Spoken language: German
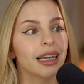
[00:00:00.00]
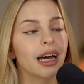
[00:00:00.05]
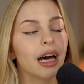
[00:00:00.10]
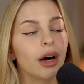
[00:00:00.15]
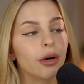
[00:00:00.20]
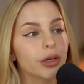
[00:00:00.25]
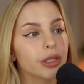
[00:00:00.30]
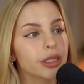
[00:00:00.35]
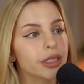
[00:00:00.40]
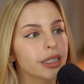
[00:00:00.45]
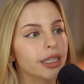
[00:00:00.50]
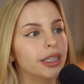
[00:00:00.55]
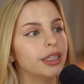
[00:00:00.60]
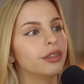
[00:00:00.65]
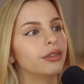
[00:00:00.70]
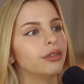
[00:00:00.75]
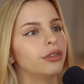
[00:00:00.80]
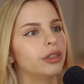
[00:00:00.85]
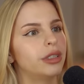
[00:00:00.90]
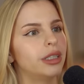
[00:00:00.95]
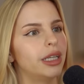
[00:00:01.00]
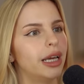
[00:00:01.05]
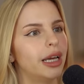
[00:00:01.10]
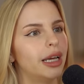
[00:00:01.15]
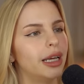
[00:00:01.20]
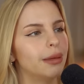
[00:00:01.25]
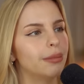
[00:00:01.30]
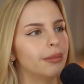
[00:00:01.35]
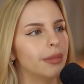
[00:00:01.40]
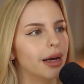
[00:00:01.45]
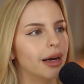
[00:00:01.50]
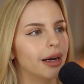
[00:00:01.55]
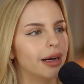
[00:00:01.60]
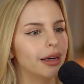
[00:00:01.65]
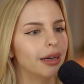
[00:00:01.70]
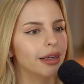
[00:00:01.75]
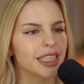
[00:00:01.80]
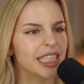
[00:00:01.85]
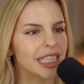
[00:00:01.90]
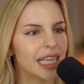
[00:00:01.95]
Nach außen hin wird er
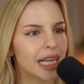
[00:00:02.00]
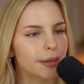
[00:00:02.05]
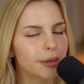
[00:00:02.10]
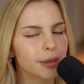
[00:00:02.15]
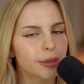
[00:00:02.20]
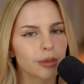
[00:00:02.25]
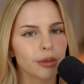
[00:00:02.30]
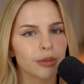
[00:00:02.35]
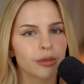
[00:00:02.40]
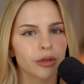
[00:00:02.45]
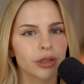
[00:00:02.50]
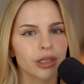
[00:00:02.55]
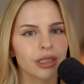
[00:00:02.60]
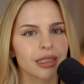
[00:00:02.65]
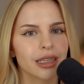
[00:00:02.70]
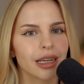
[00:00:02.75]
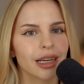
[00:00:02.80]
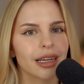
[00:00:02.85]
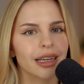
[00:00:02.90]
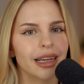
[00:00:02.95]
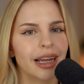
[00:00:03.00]
immer selbstbewusster.